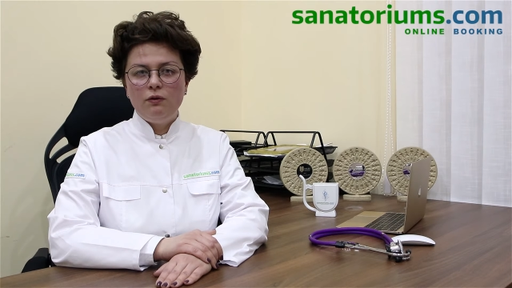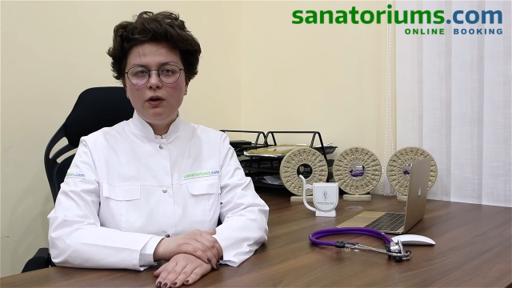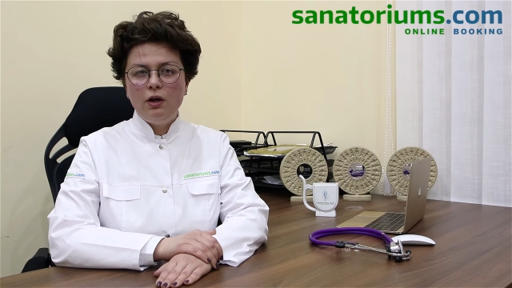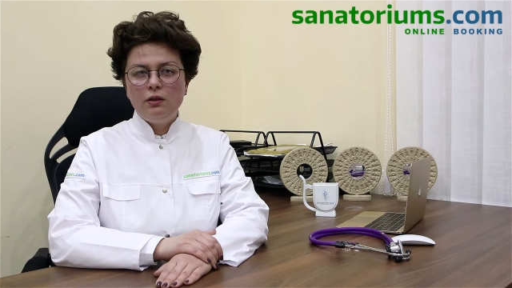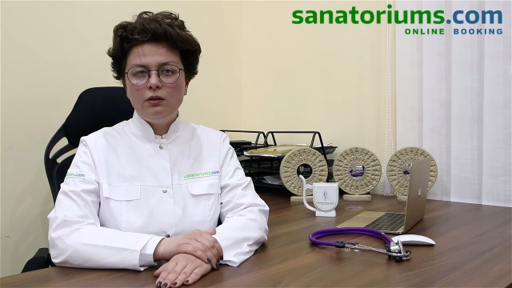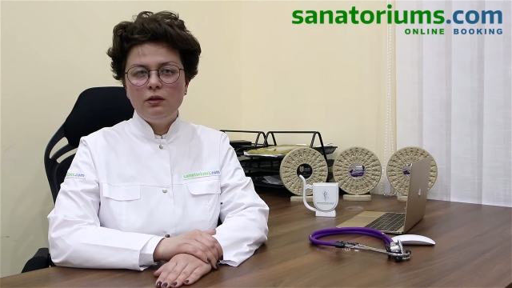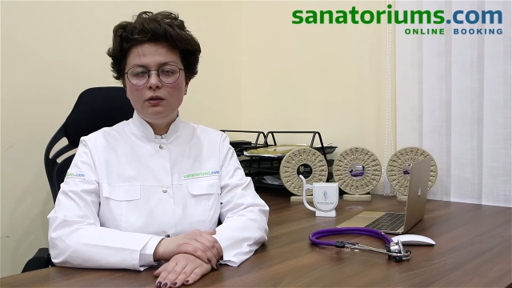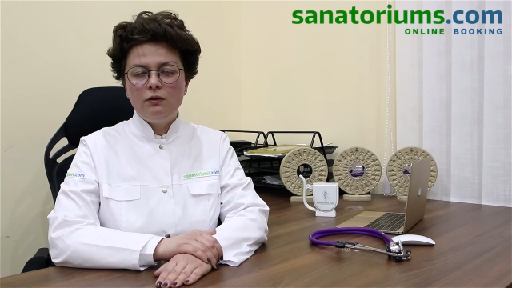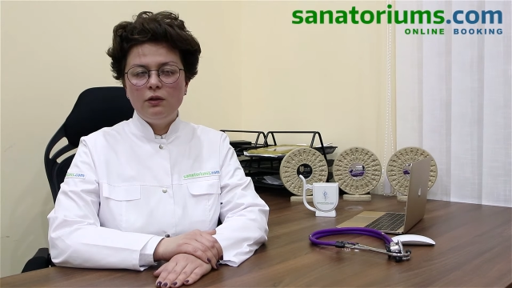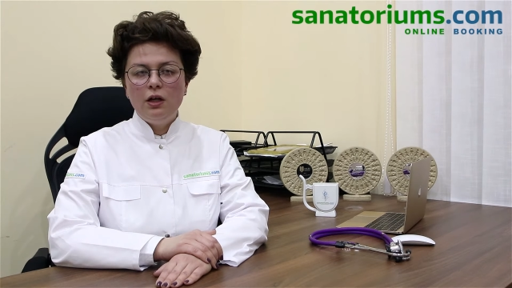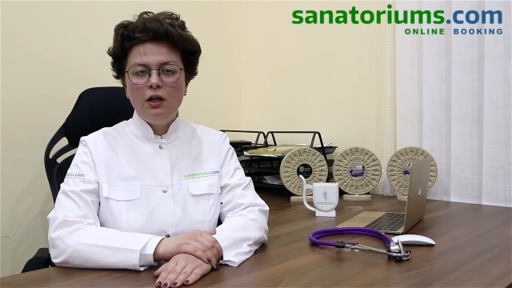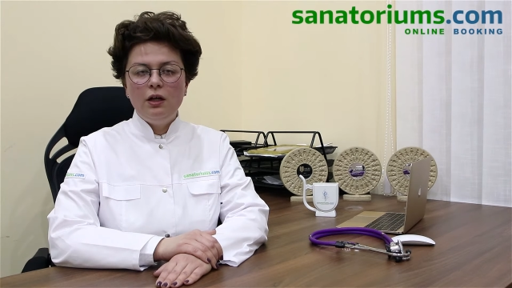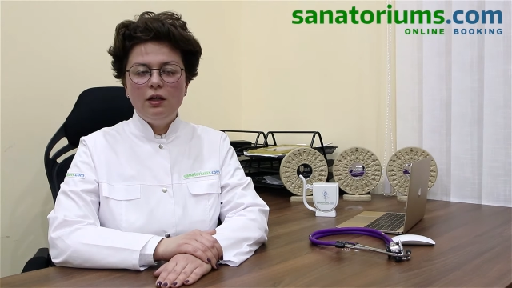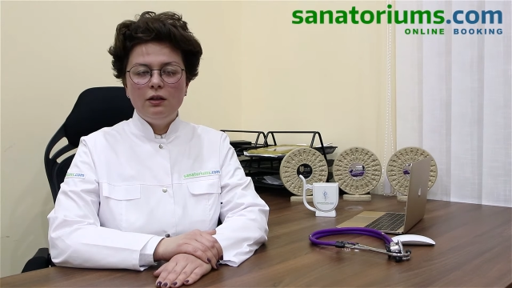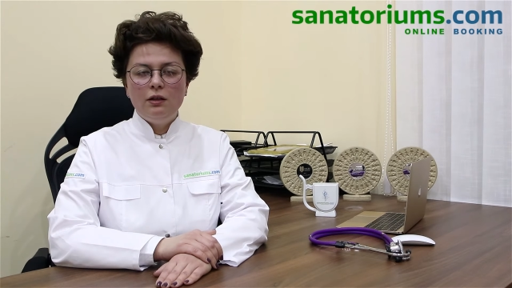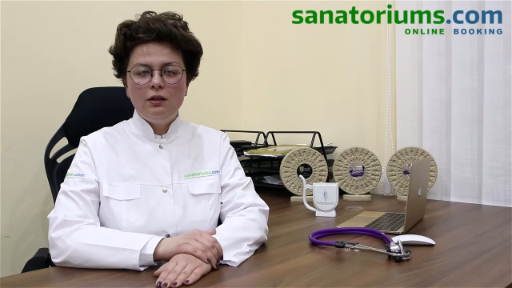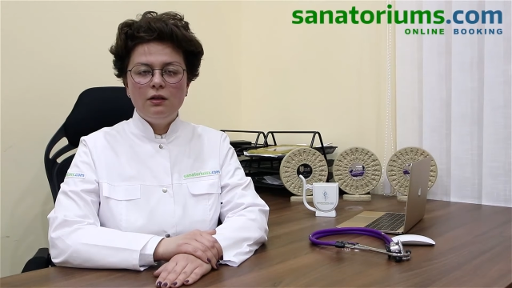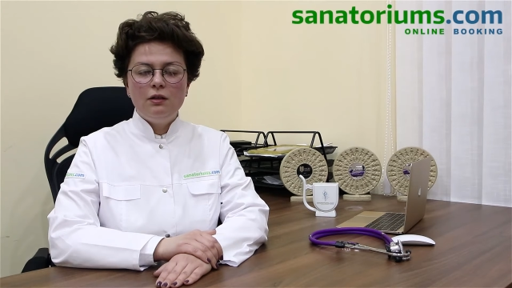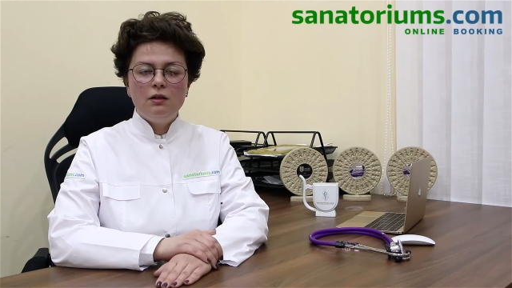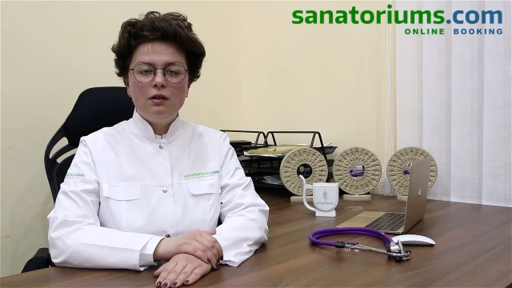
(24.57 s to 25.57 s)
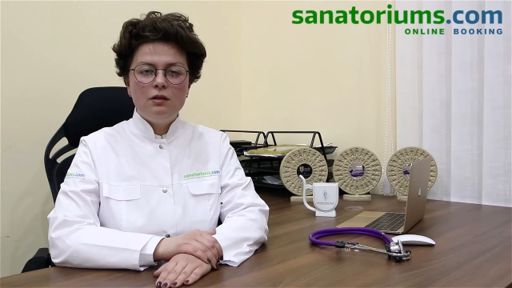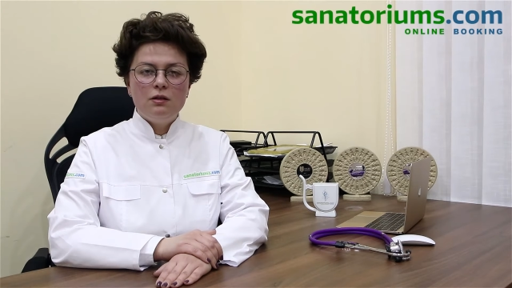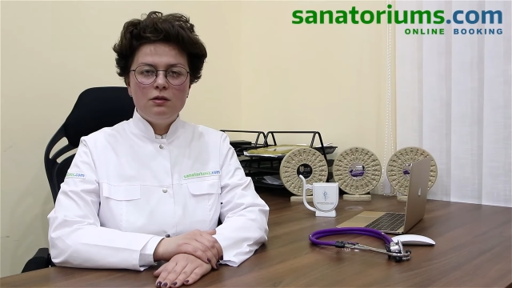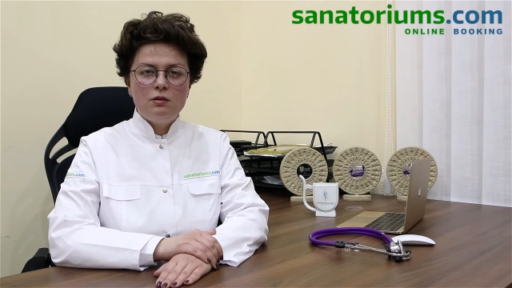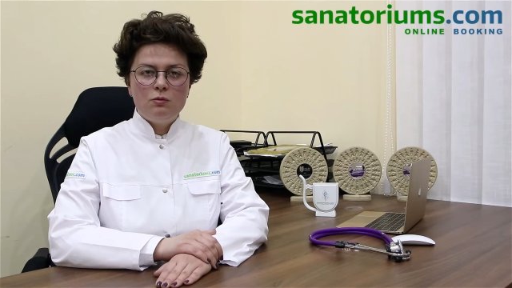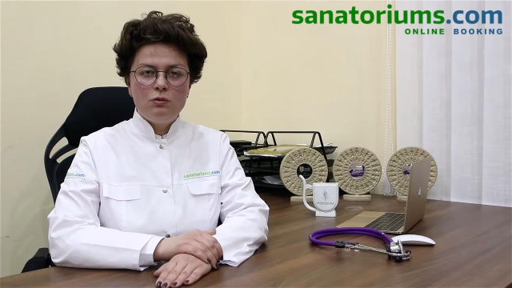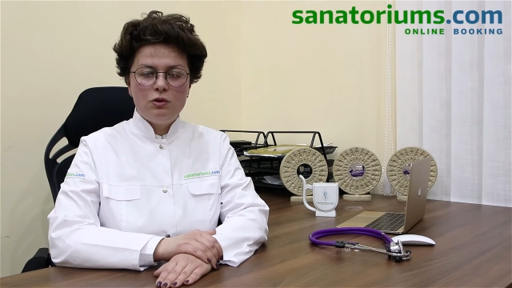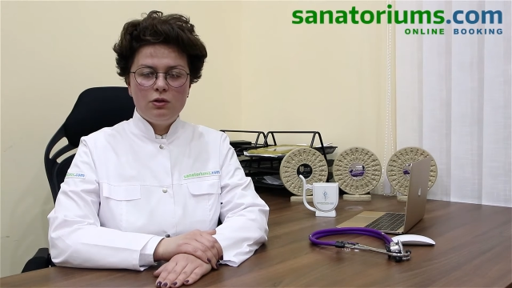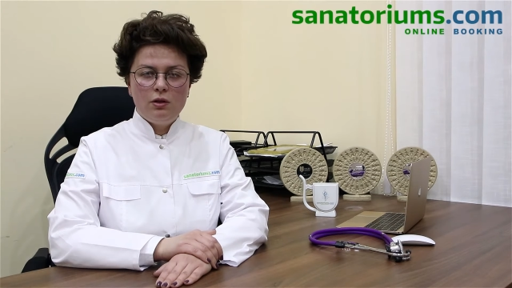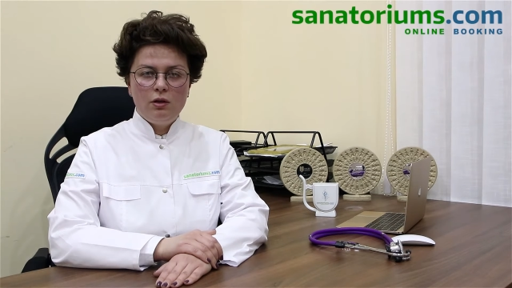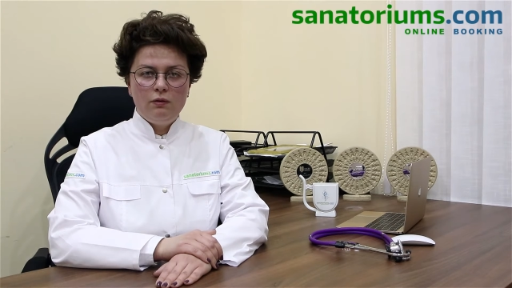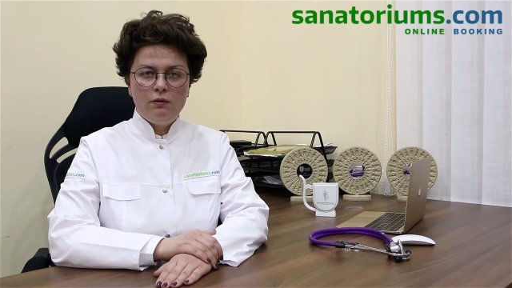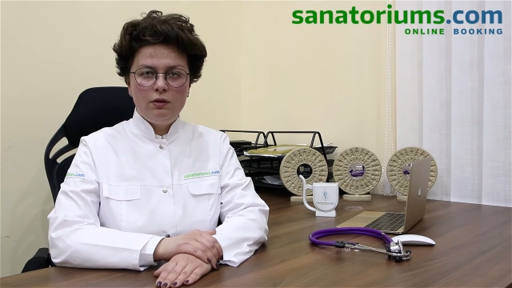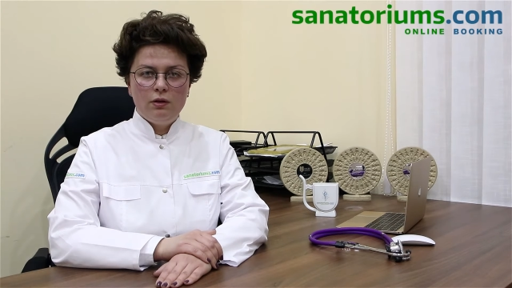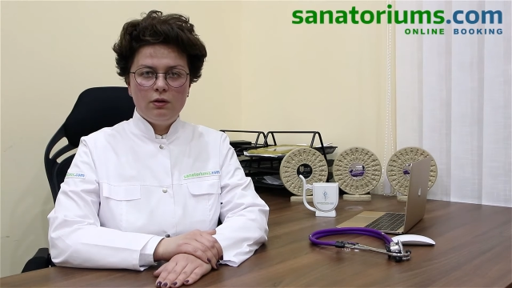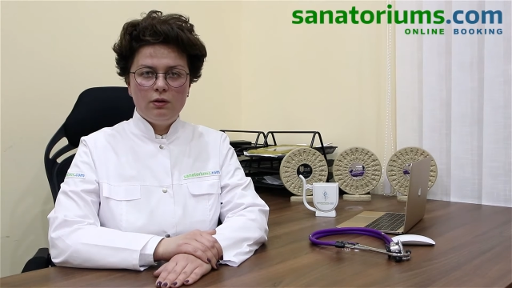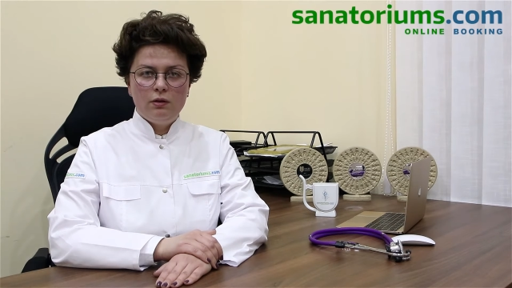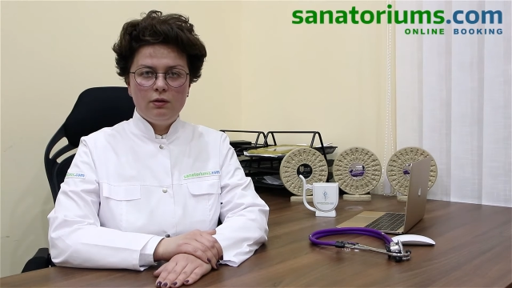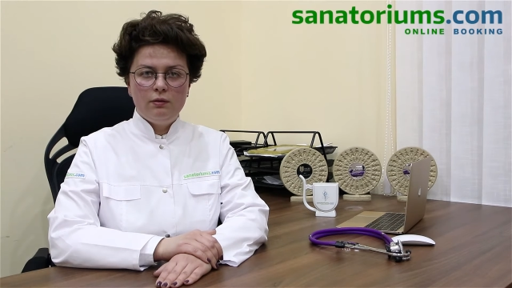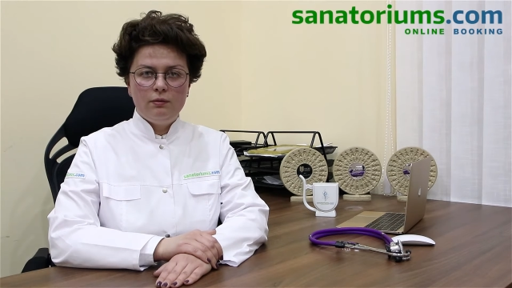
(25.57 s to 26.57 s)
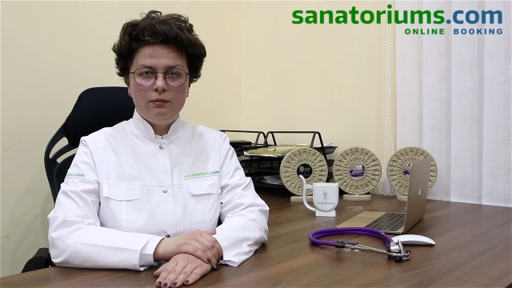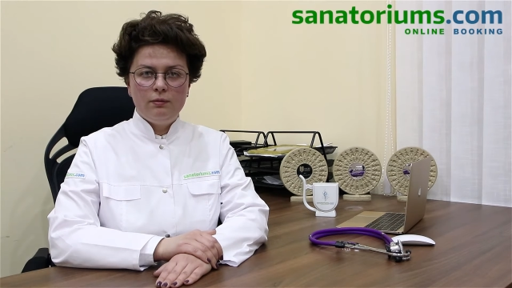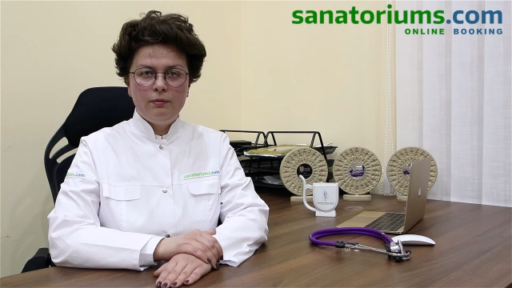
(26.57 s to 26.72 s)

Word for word: факторов на организм человека,